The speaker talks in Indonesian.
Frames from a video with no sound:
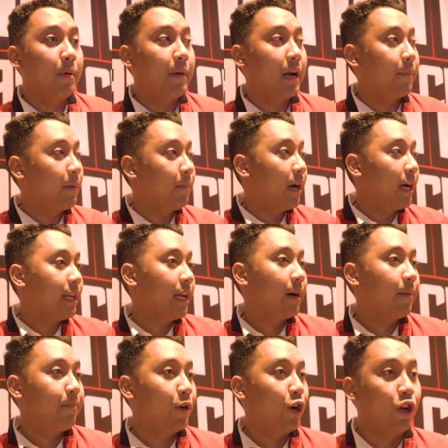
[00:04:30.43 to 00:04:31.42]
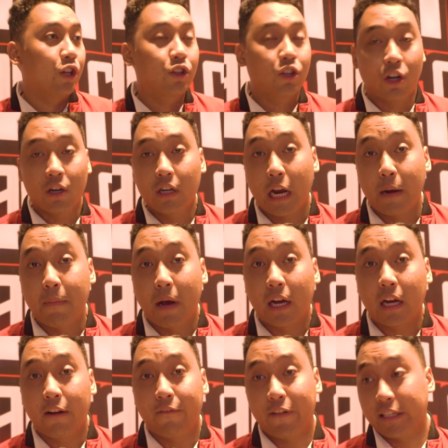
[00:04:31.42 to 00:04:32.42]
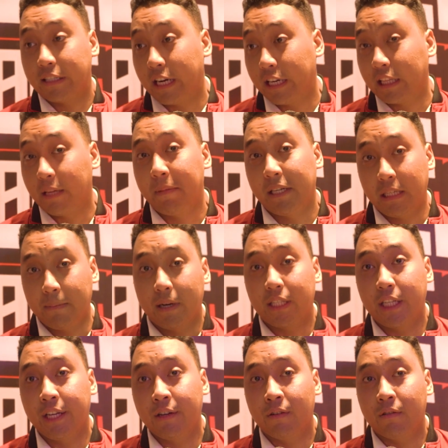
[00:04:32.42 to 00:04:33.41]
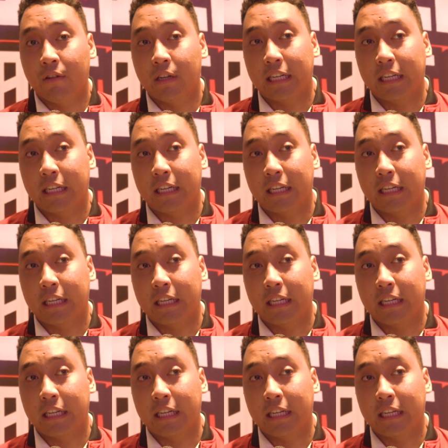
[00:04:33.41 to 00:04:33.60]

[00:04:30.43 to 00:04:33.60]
beberapa banyak penonton dan bahkan fans dari tim masing-masing